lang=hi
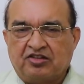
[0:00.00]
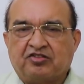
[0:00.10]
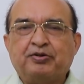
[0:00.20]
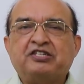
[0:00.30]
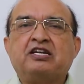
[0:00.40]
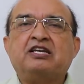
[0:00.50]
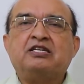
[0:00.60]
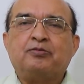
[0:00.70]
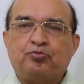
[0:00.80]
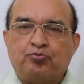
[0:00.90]
स्पेशली
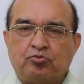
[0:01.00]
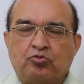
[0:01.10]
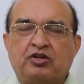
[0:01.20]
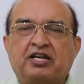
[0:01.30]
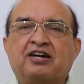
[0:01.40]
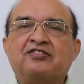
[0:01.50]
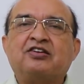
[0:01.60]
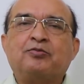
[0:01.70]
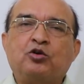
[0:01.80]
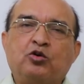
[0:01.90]
जब उनकी
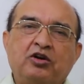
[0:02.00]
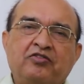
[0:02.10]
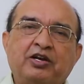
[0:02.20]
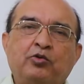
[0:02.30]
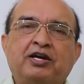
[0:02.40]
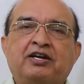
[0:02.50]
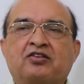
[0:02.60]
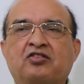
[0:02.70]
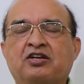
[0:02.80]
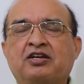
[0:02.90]
आंसर बुक को एवेल्युएट
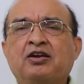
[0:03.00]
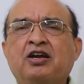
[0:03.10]
करते हैं